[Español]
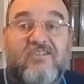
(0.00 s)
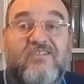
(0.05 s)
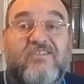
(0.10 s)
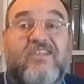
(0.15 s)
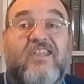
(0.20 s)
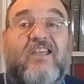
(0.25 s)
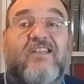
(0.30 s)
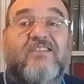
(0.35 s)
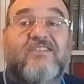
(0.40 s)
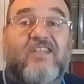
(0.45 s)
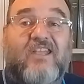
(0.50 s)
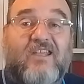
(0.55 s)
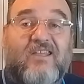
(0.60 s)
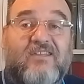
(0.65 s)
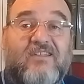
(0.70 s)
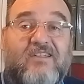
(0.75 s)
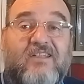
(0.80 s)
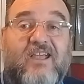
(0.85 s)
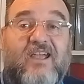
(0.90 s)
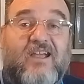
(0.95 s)
se
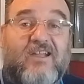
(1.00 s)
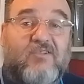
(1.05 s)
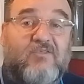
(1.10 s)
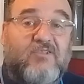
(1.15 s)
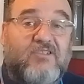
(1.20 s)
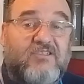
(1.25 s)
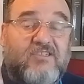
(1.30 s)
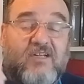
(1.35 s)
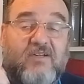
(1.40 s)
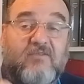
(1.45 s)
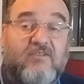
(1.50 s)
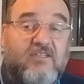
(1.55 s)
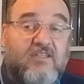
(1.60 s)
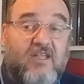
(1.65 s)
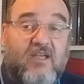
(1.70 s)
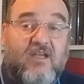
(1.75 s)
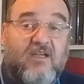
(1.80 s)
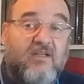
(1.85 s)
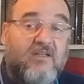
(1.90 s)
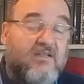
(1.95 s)
añade a nuestra
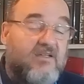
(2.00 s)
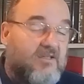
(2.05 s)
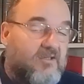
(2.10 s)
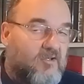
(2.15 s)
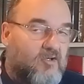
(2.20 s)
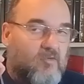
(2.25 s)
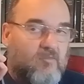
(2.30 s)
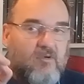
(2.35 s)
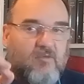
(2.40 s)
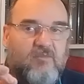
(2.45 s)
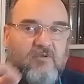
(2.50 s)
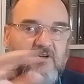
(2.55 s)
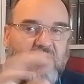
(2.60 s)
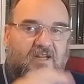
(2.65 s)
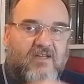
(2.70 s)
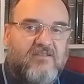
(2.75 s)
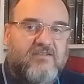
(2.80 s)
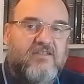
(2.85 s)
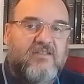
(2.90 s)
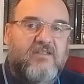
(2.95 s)
vida como por
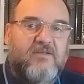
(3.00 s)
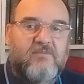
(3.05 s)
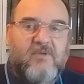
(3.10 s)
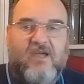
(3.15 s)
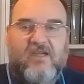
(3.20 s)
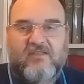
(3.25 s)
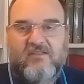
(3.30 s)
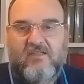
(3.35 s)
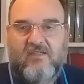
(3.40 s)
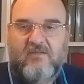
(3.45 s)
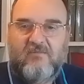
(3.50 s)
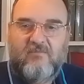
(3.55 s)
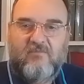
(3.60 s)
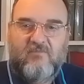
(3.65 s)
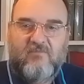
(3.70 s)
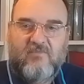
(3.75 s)
arte de magia.